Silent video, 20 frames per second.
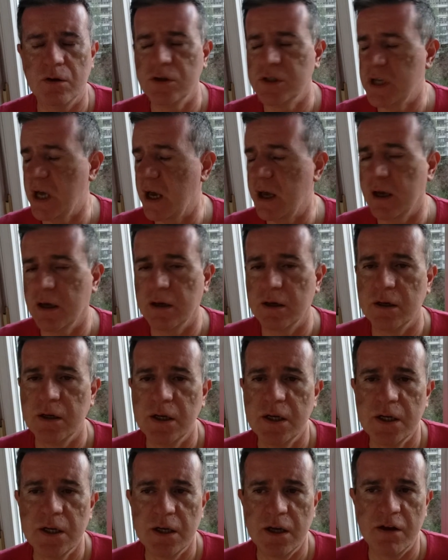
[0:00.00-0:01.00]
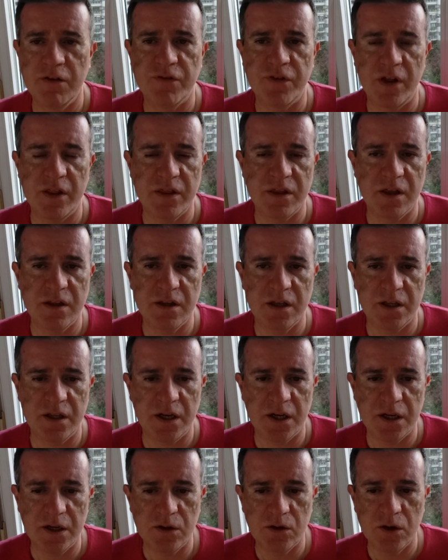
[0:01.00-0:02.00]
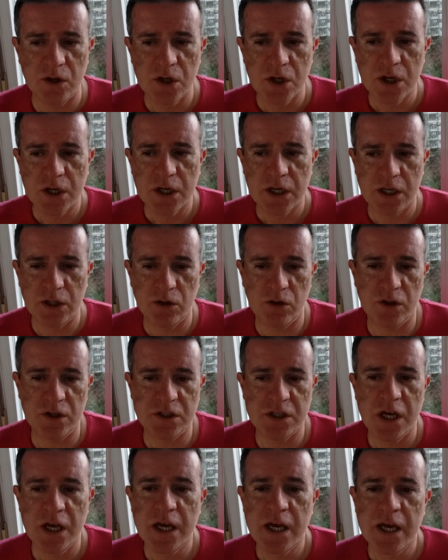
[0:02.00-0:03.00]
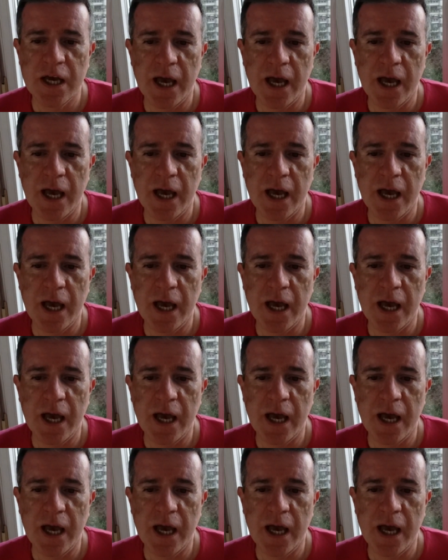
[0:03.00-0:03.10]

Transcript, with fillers: o sea, en, Francia, etcétera, ¿no? Entonces,